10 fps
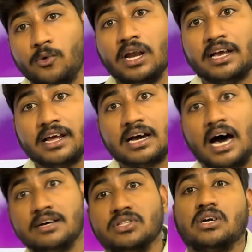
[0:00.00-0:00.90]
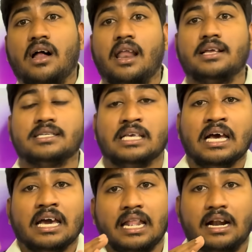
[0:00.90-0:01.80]
உங்களுக்கு இருக்க அறுபது காலேஜஸ்
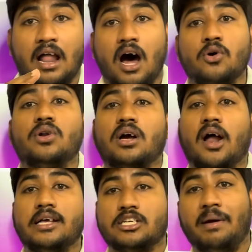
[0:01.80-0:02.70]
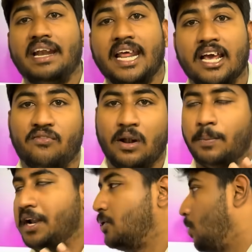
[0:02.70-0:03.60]
இல்லை நானூறு காலேஜுக்குமே நீங்கள் ஃபில்
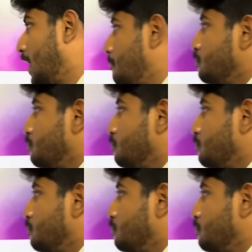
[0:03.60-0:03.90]
பண்ணிக்கோங்க